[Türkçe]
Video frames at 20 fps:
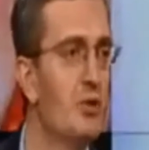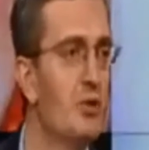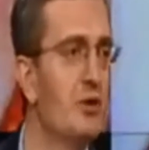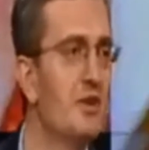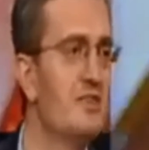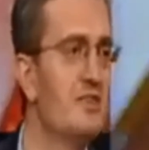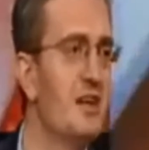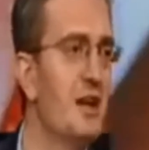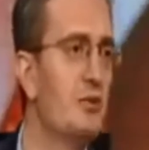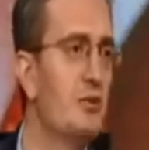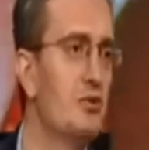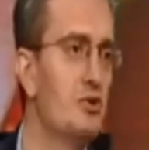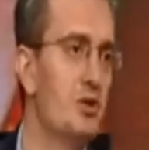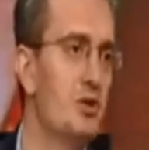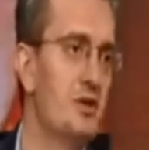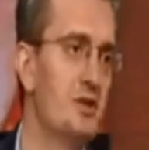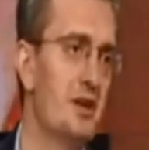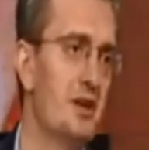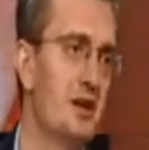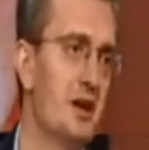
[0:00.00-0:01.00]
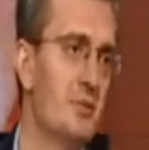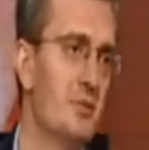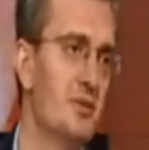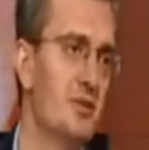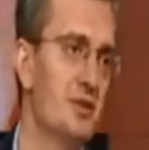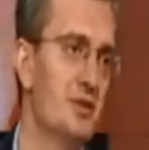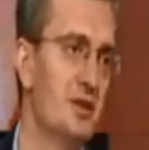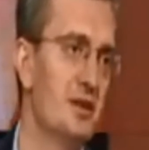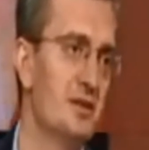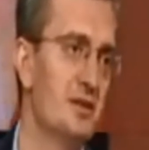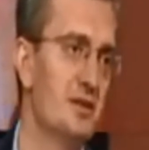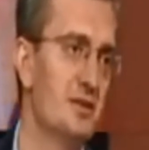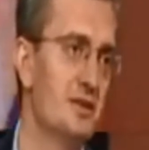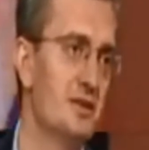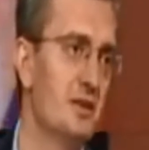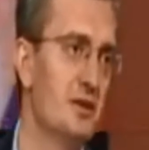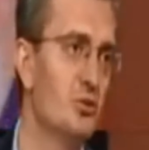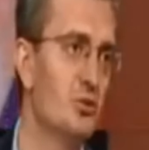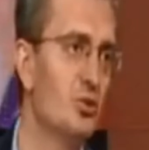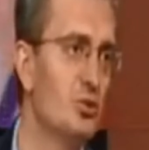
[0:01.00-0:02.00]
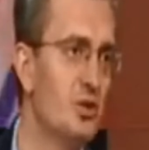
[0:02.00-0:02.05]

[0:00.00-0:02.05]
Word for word: bölgesel güçlerin rekabetini getirdi.